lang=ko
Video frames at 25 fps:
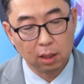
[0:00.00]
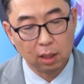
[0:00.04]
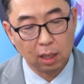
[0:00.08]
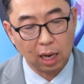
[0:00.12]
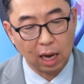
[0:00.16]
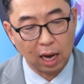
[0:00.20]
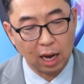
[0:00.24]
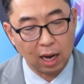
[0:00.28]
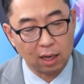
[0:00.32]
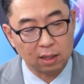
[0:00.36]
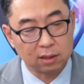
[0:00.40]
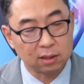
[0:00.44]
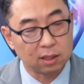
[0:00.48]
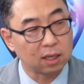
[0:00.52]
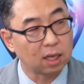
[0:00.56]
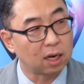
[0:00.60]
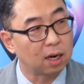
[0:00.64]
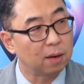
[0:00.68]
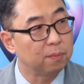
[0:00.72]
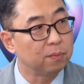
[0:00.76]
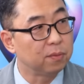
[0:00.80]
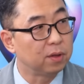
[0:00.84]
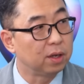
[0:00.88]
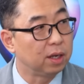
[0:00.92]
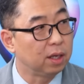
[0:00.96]
아 이제
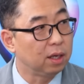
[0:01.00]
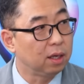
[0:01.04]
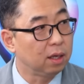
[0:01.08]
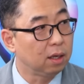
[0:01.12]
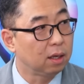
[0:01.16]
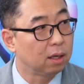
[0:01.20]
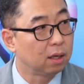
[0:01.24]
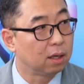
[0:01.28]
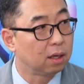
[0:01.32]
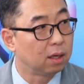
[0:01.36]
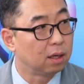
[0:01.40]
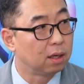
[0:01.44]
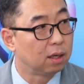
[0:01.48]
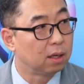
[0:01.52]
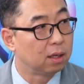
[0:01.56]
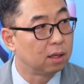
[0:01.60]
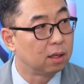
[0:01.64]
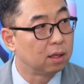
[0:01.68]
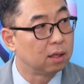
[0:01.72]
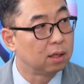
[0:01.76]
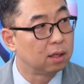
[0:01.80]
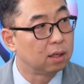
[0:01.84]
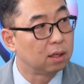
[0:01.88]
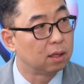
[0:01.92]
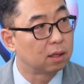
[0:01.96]
사람들이
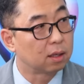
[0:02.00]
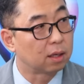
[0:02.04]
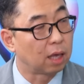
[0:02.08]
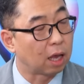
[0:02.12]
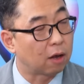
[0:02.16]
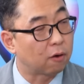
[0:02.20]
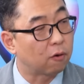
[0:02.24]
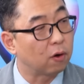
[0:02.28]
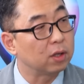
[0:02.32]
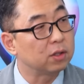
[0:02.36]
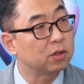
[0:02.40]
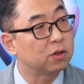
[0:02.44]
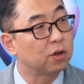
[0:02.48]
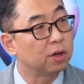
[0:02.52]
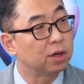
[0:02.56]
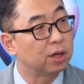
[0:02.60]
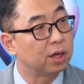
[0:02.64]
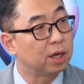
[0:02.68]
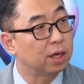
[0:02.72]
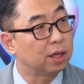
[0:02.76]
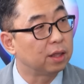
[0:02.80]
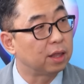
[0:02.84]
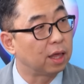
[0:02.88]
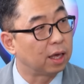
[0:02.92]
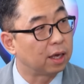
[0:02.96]

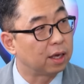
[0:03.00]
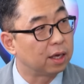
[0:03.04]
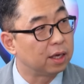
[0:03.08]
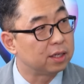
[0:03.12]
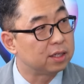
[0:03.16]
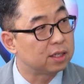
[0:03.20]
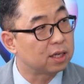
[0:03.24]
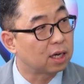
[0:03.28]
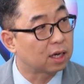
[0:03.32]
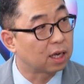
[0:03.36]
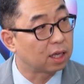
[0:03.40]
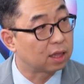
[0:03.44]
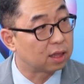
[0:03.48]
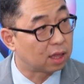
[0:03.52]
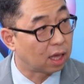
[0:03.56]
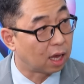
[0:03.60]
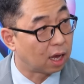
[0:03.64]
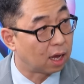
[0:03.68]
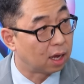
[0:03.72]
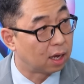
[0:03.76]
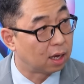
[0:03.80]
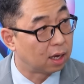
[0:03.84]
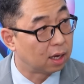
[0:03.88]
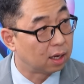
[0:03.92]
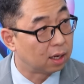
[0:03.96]
객관적이 되기
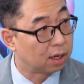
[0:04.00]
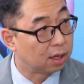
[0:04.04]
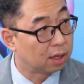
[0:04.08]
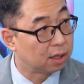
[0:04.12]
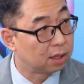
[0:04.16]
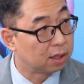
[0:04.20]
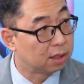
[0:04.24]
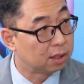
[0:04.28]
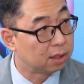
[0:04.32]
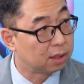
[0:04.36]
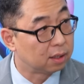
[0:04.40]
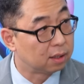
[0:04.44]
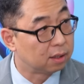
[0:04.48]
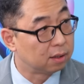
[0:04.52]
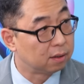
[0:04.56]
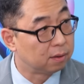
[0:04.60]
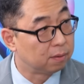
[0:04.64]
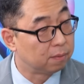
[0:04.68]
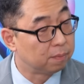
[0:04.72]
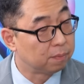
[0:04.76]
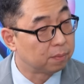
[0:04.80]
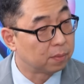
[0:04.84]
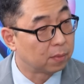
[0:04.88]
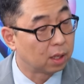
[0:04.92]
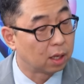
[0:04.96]
시작했다. 음.
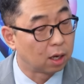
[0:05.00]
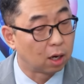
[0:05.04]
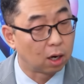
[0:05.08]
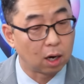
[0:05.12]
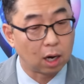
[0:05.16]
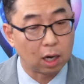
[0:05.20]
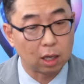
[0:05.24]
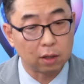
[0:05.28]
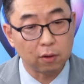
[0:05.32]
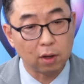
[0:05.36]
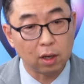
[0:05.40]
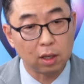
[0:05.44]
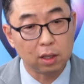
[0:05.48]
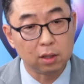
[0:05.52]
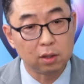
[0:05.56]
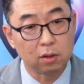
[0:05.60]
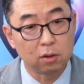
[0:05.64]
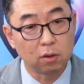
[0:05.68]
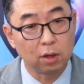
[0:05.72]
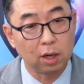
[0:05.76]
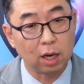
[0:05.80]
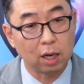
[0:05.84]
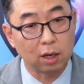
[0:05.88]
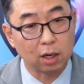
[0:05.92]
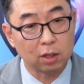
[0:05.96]
아, 하나
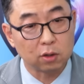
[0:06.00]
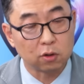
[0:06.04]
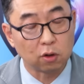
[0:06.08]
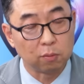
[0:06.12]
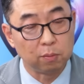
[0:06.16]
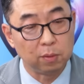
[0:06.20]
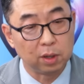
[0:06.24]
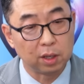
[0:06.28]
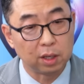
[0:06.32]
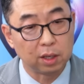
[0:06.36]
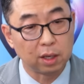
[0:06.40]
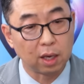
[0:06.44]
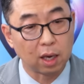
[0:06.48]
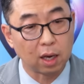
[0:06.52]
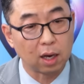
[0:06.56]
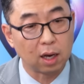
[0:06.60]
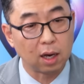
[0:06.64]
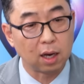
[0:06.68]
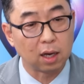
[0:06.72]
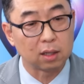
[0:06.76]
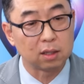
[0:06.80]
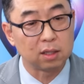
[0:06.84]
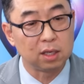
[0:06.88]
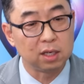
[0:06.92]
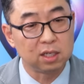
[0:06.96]
인도의 하나 정밀
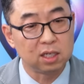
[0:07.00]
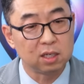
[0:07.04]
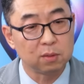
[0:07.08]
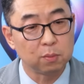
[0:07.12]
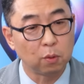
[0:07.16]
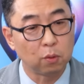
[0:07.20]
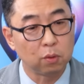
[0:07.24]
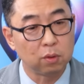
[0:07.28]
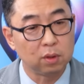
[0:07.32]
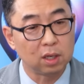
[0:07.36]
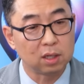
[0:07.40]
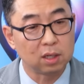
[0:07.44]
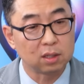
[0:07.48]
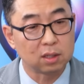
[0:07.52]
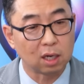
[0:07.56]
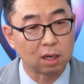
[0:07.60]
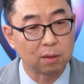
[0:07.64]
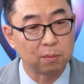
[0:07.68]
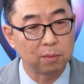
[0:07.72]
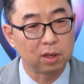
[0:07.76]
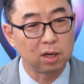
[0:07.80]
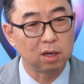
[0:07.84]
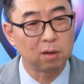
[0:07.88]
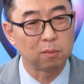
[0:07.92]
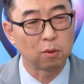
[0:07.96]
기계가 TC 본딩
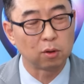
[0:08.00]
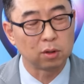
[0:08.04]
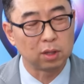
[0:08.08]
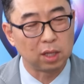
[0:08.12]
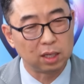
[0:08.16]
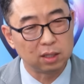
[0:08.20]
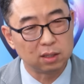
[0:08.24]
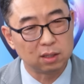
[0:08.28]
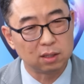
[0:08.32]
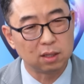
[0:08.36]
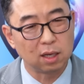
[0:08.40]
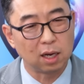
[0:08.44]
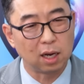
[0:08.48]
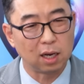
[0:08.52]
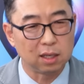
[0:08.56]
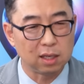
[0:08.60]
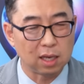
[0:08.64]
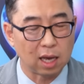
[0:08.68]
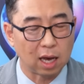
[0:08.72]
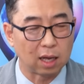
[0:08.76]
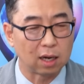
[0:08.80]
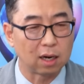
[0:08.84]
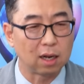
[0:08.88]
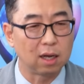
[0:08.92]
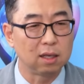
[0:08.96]
장비를 뭐 테스트하니
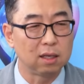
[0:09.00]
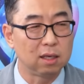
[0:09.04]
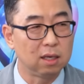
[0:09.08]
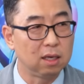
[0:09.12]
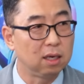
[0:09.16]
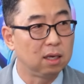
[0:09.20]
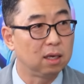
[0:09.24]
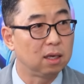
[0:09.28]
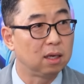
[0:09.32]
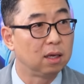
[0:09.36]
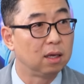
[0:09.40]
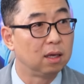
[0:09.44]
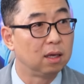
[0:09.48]
안 하니